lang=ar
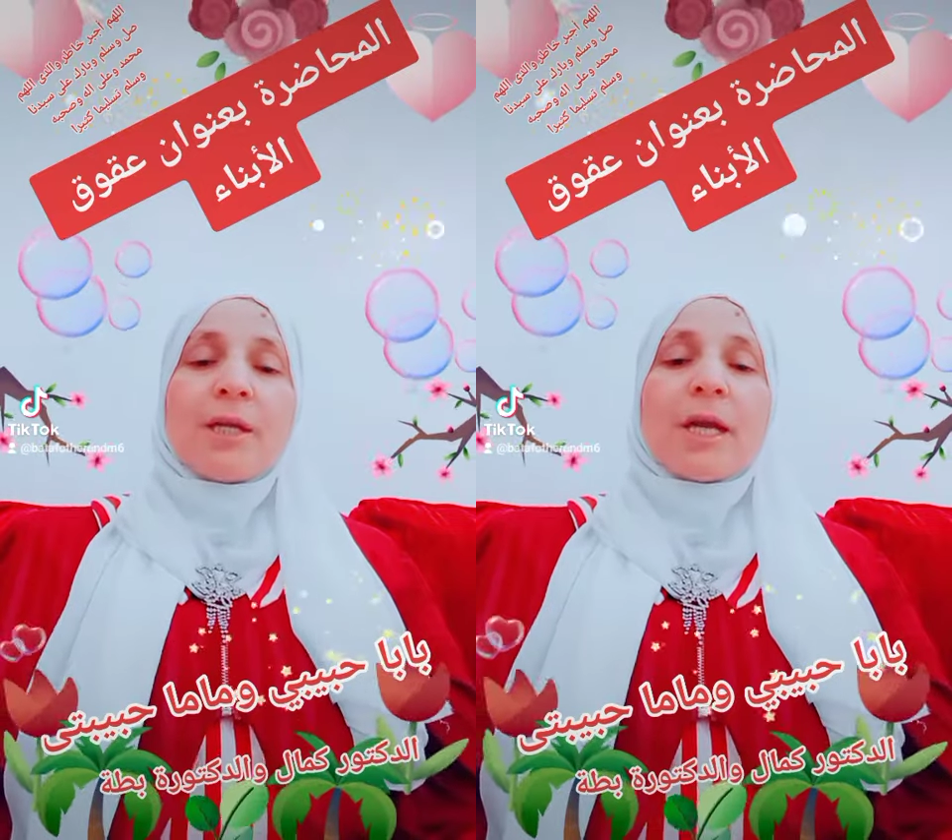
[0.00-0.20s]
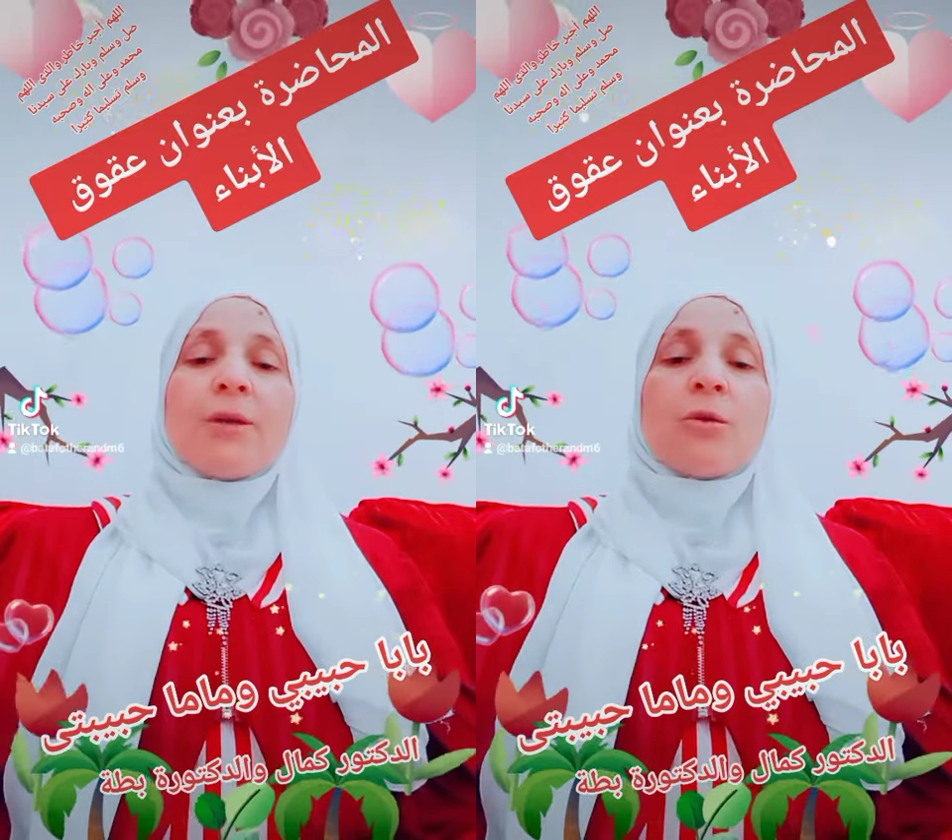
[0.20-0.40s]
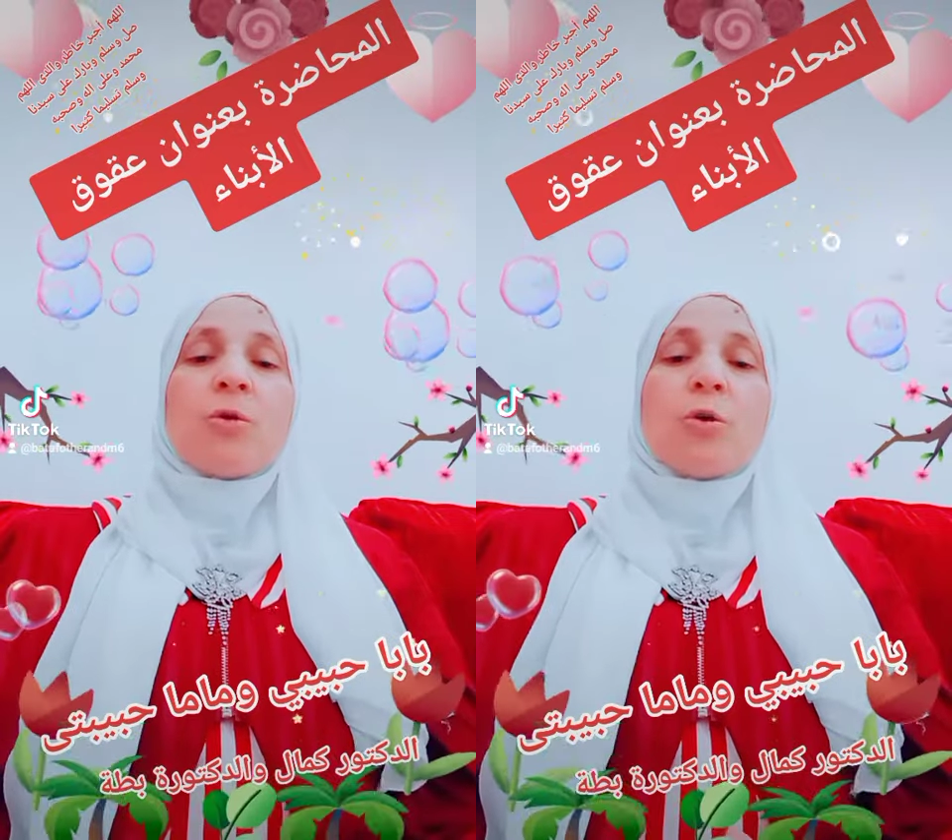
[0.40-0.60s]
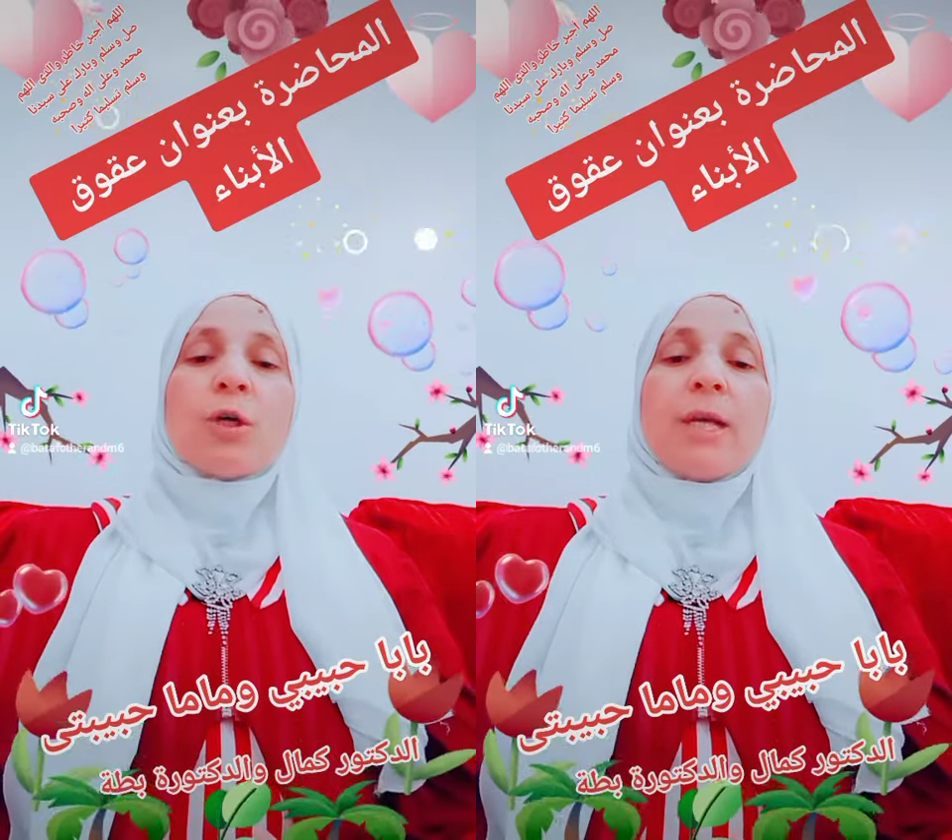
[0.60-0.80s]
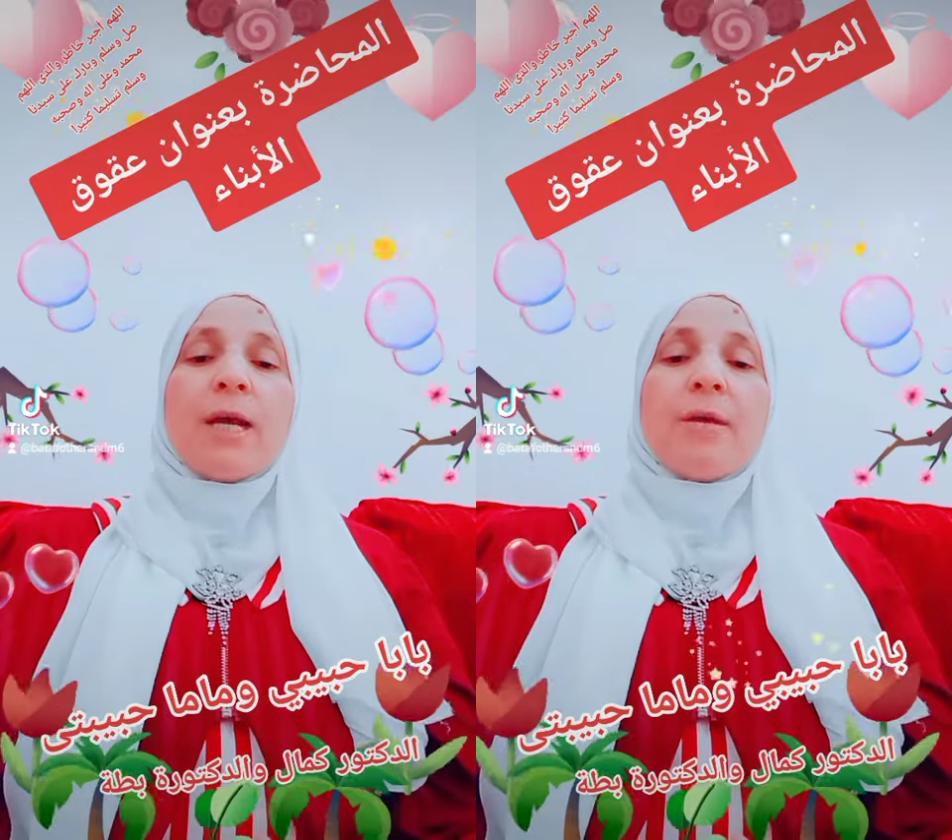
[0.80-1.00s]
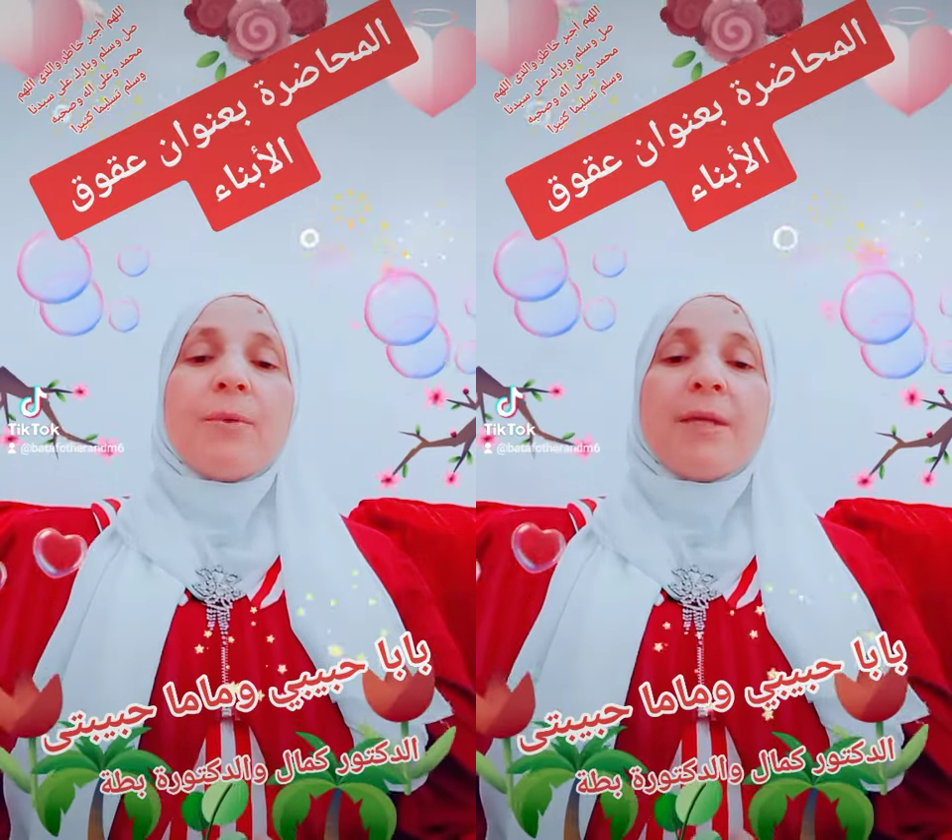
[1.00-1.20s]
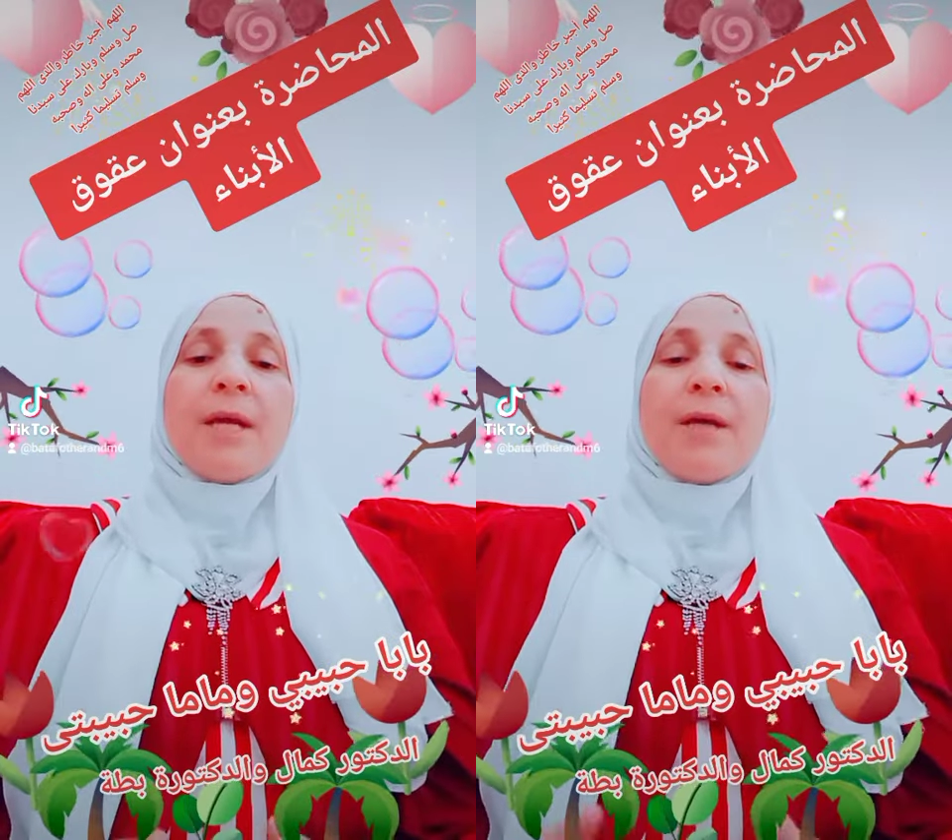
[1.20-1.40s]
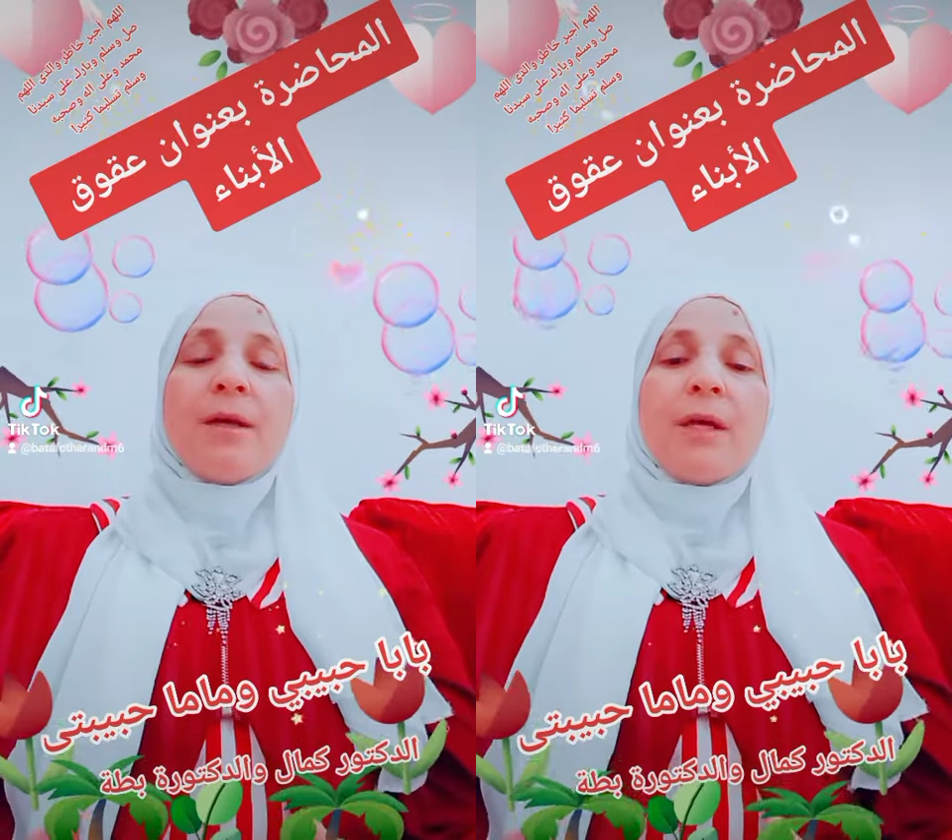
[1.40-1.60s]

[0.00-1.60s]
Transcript: يعني عقوق الابناء